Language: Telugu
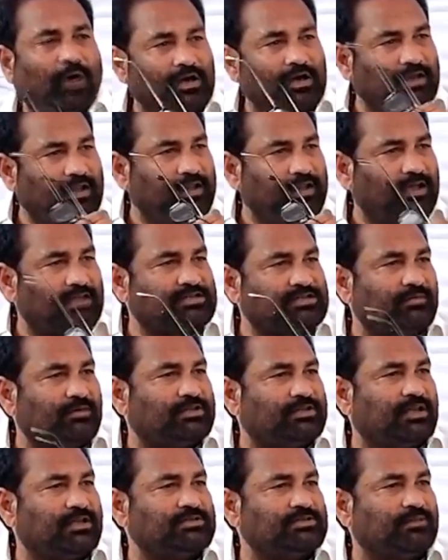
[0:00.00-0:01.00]
బాలినేని గారు
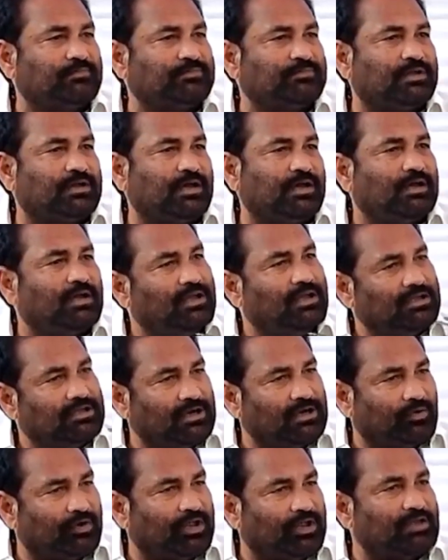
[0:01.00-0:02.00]
సమాధానం చెప్తారా
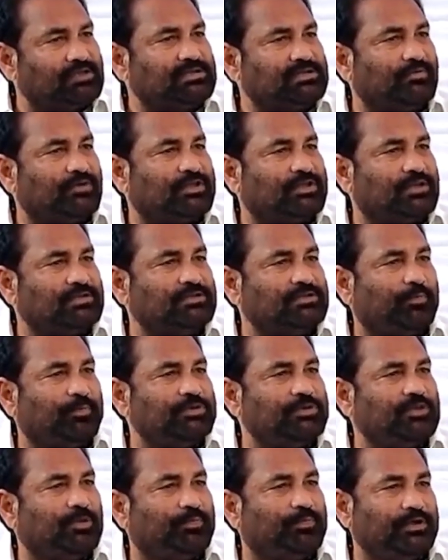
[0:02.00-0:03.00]
ఎవరైనా సమాధానం
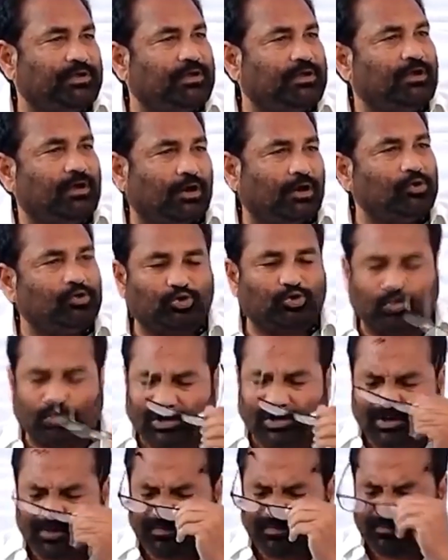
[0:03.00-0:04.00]
చెప్పని చెప్పని అడుగుతూ
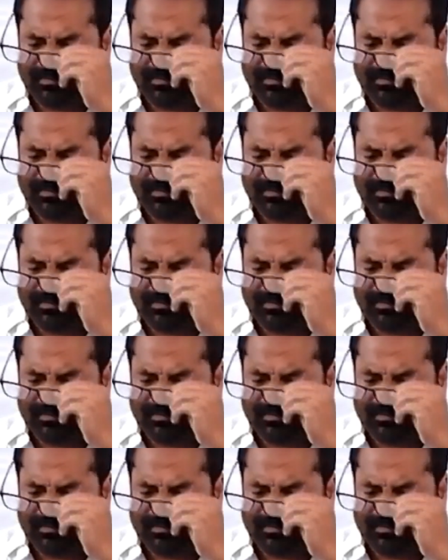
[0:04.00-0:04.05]
ఉన్నా